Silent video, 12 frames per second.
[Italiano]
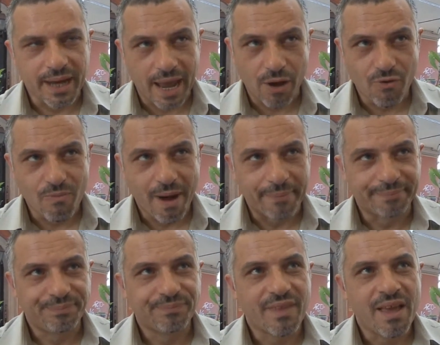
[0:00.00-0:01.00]
Perché Cuba?
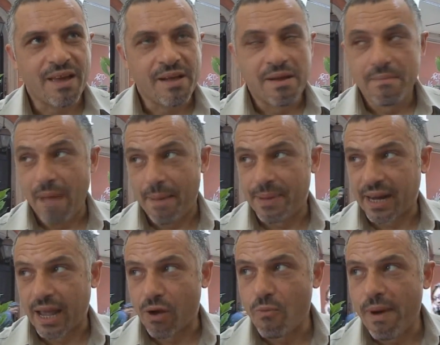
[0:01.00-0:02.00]
Beh,
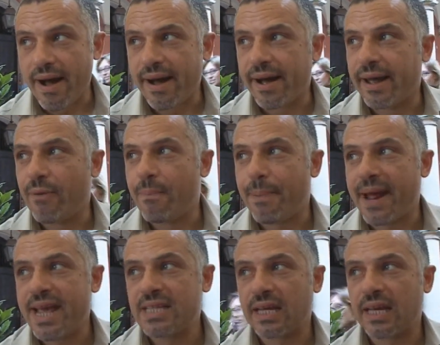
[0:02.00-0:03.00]
perché Cuba è un
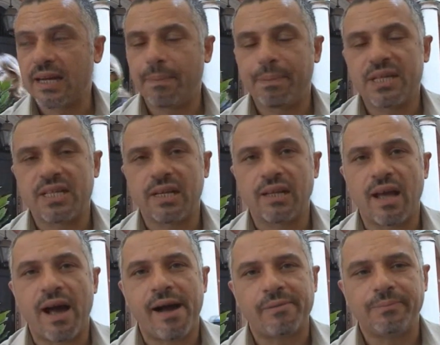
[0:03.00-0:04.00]
paese che
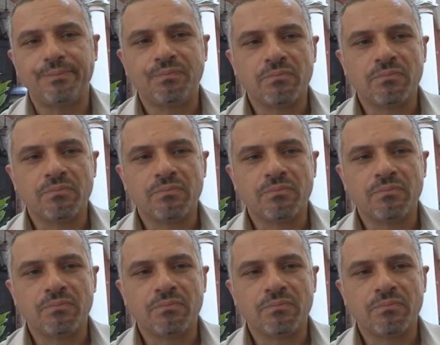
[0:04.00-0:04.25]
rappresenta